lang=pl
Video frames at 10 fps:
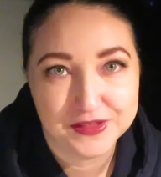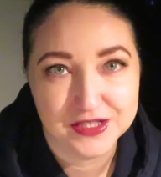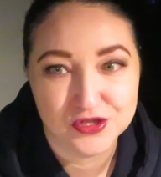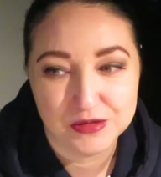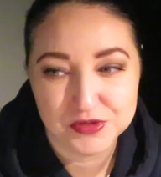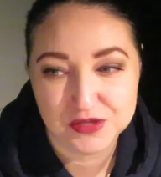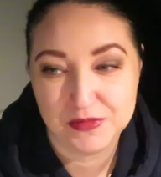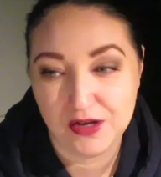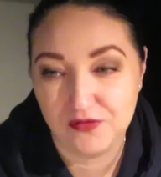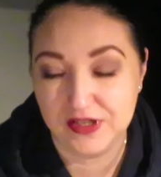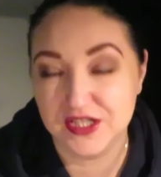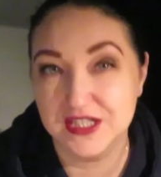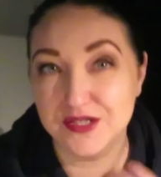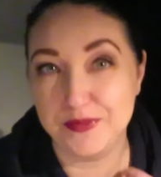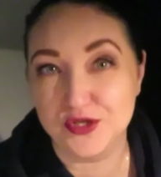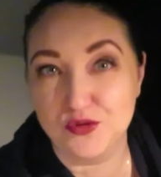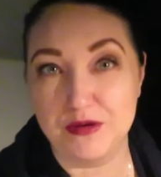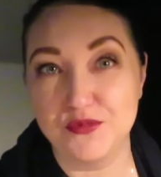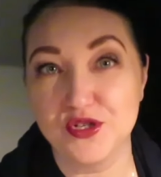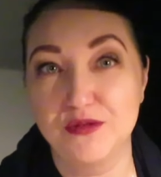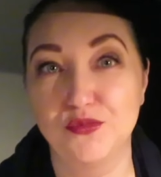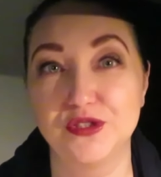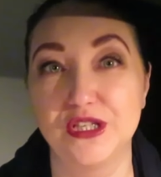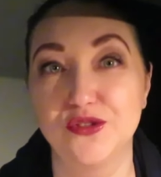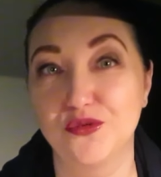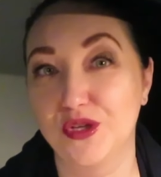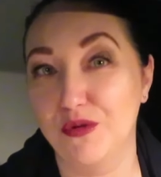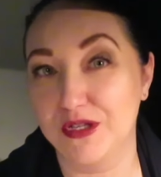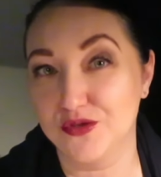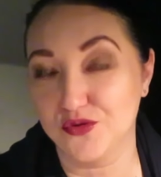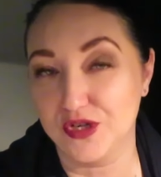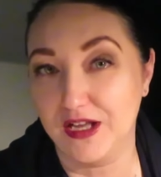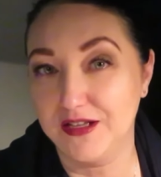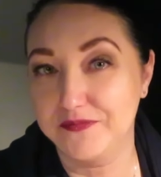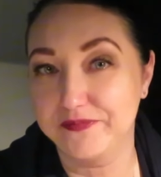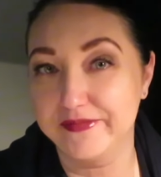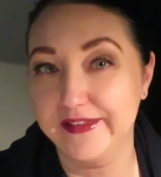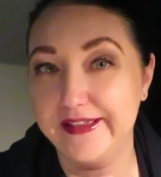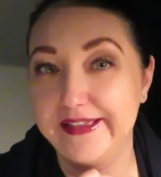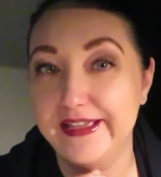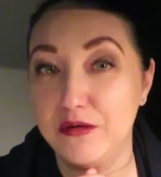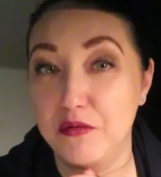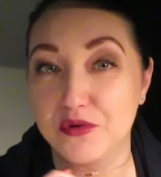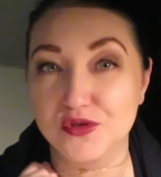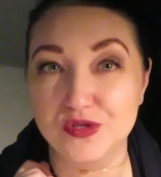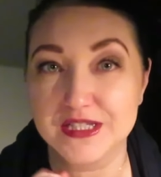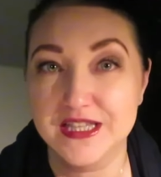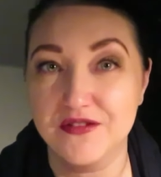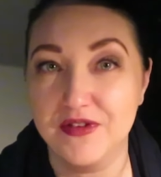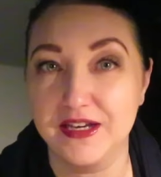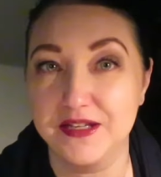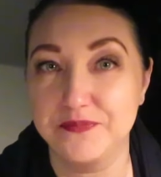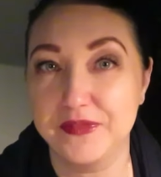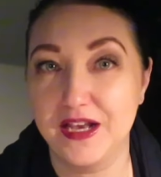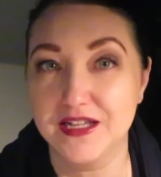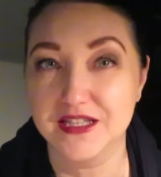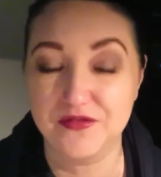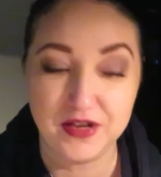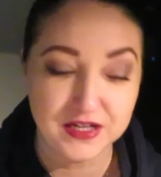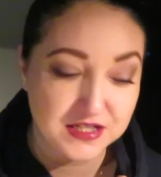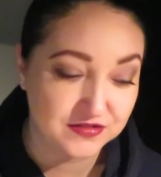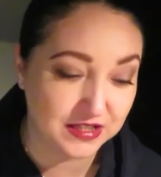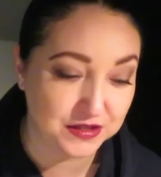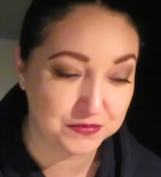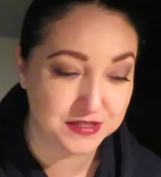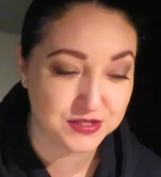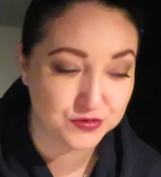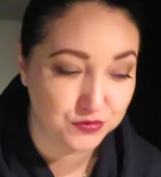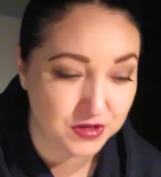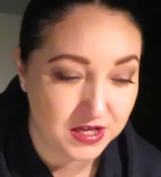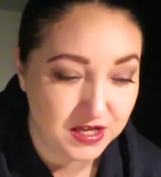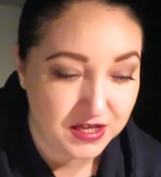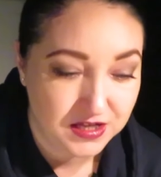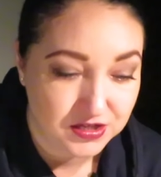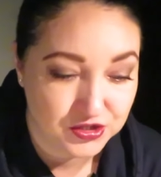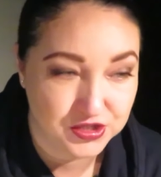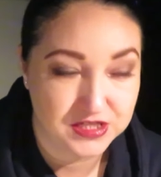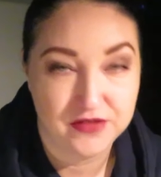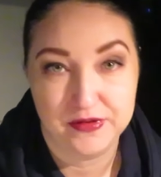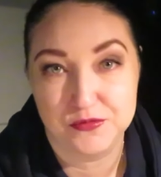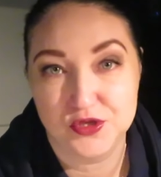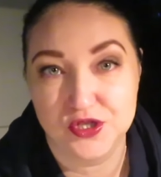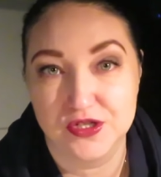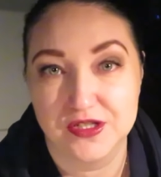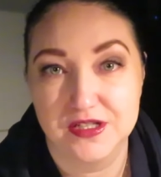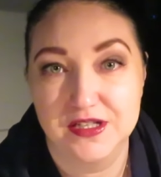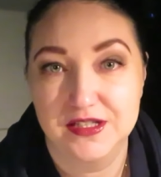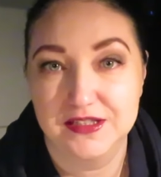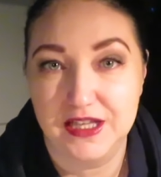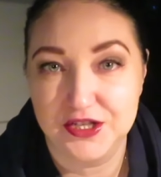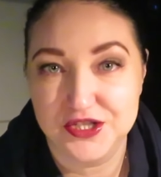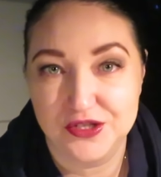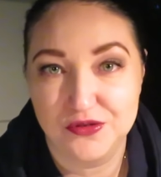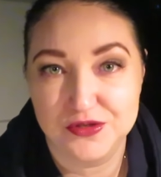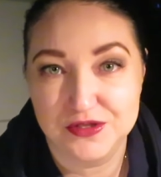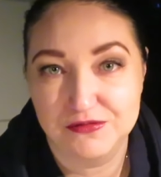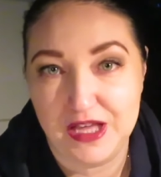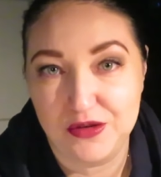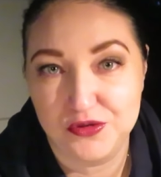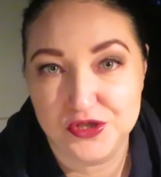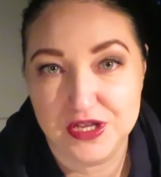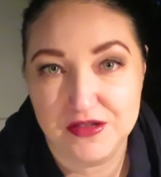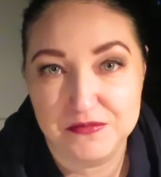zaczęłam się malować i zobaczyłam, że mój ten drugi łańcuszek po prostu jest zerwany. Ale zerwany jest w takim miejscu, że nie wiem, czy da się go jakoś